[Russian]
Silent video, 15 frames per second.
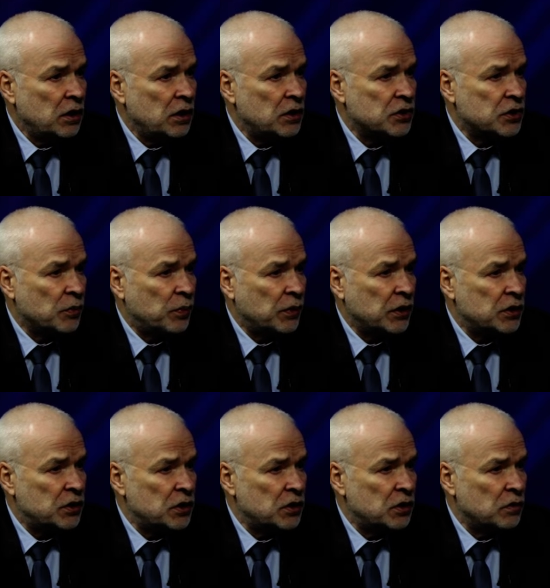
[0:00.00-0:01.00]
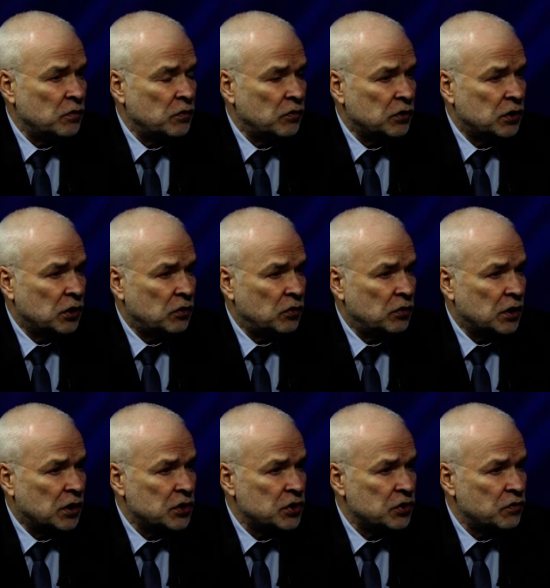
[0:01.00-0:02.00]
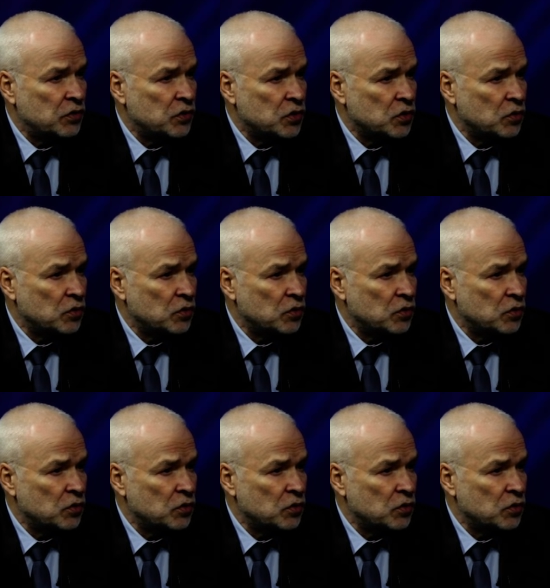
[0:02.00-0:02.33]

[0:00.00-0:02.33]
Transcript: и заплатить ему вот такую красивую